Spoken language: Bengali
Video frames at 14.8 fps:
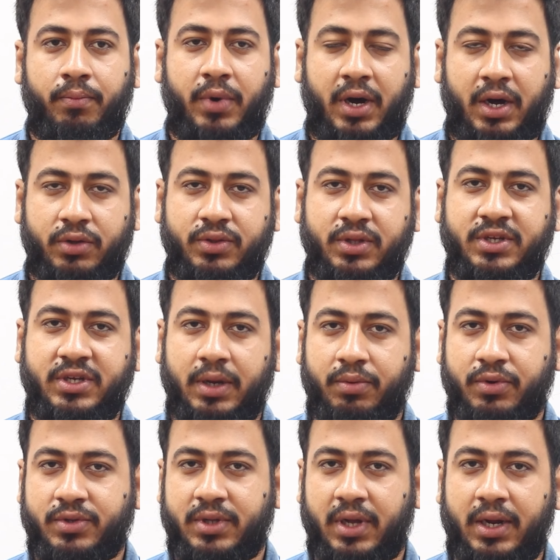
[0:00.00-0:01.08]
বাহাউদ্দিন
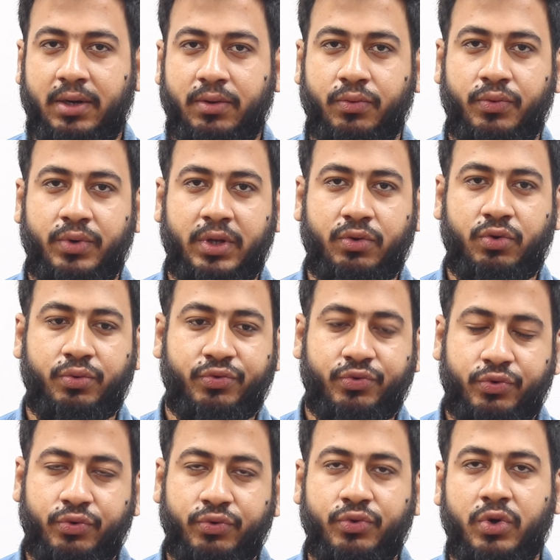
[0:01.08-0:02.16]
সেবক স্যার উনি খুব
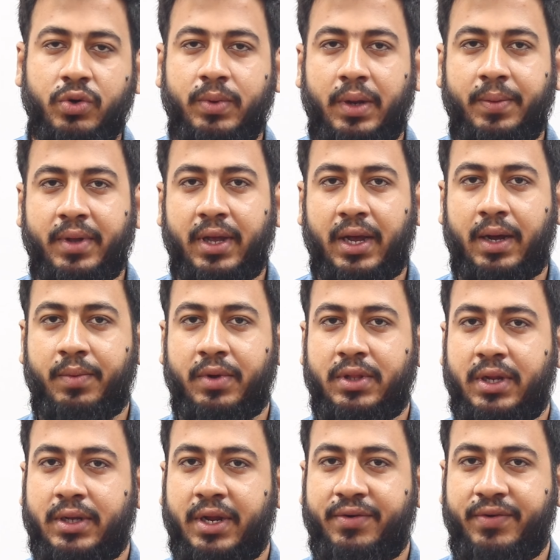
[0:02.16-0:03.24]
সুন্দরভাবে
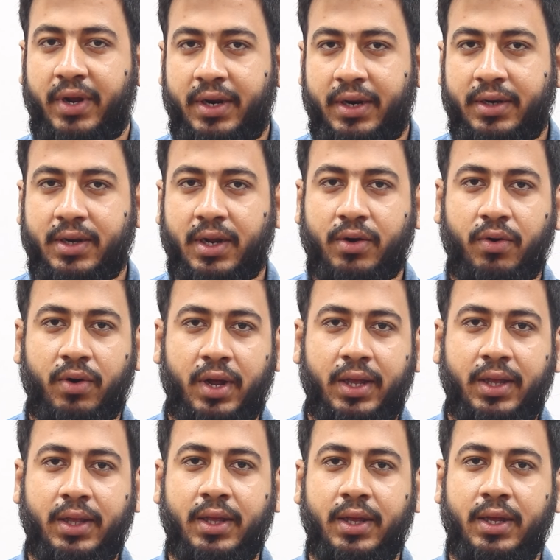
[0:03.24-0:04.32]
আমাদেরকে ট্রেনিংটা
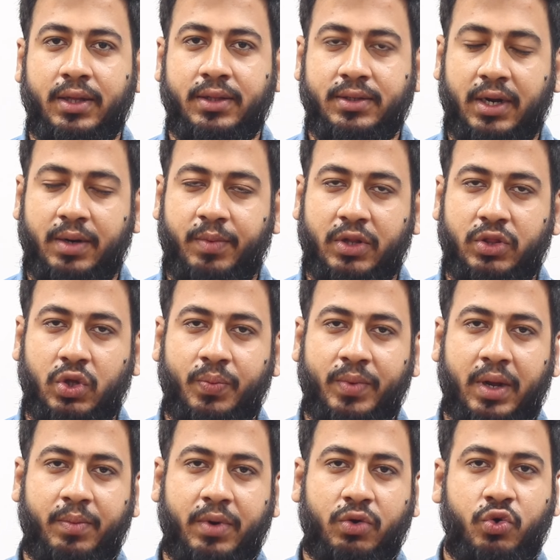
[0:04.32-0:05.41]
করায় যার মাধ্যমে
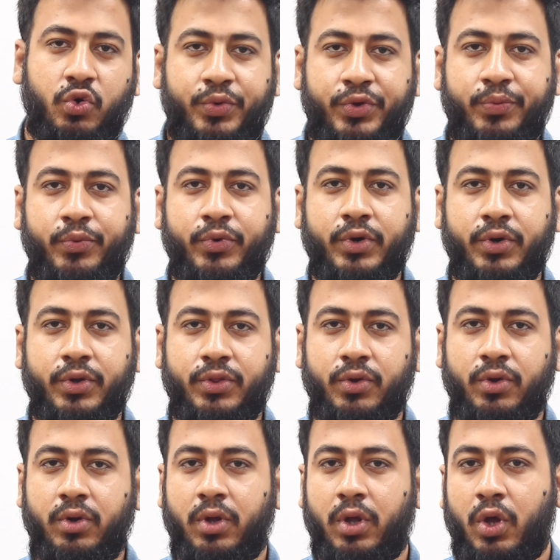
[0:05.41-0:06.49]
আমরা খুবই উপকৃত
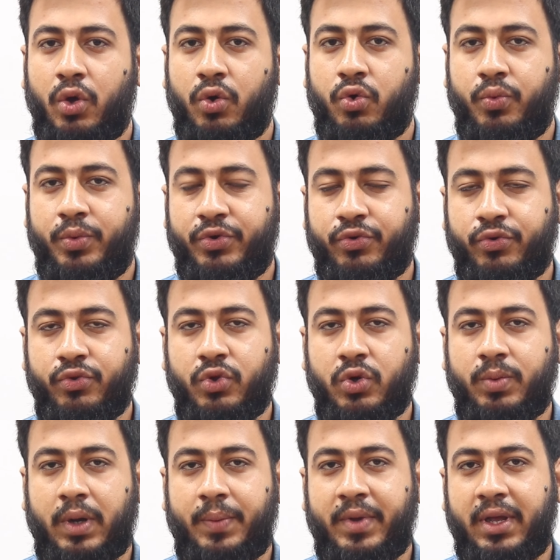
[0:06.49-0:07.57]
খুবই
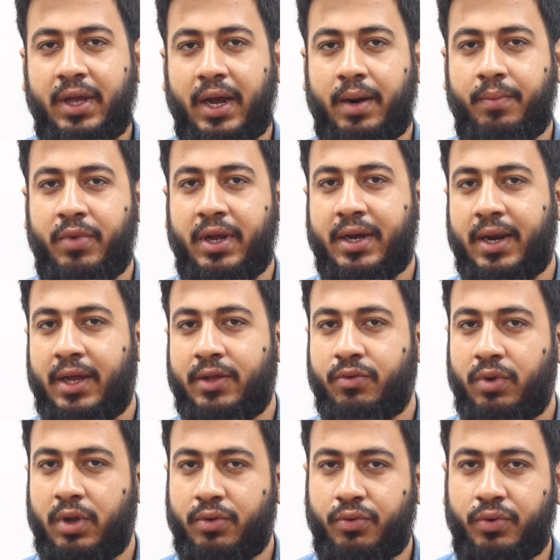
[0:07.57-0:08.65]
সুন্দরভাবে আমরা এই
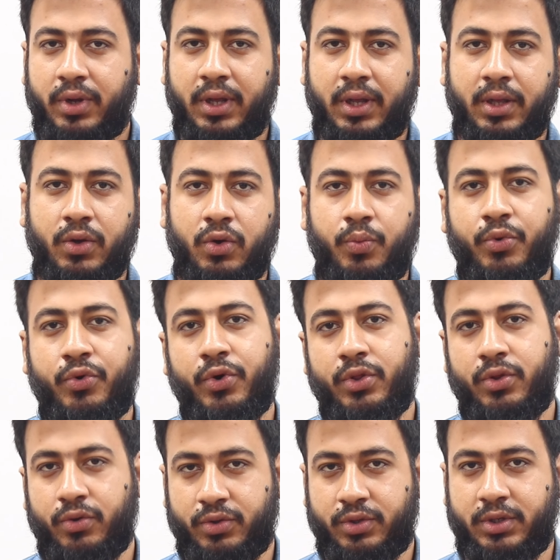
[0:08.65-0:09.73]
ক্লাসগুলো করে
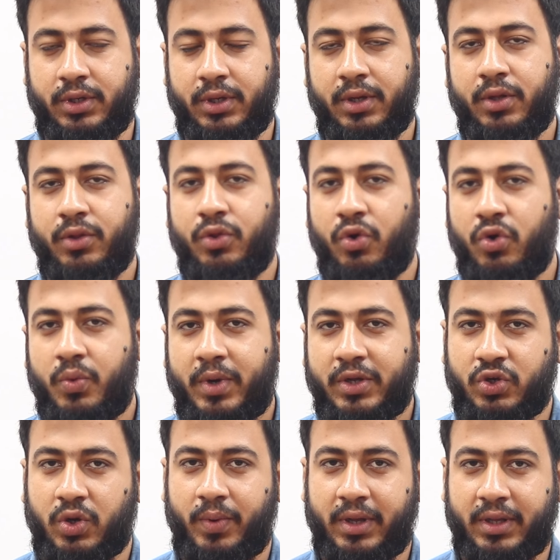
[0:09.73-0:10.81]
উপকৃত হচ্ছি ধন্যবাদ
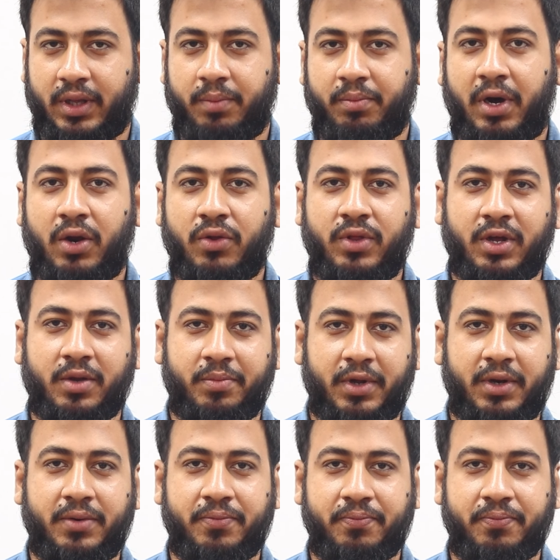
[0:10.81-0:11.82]
সবাইকে ভালো থাকবে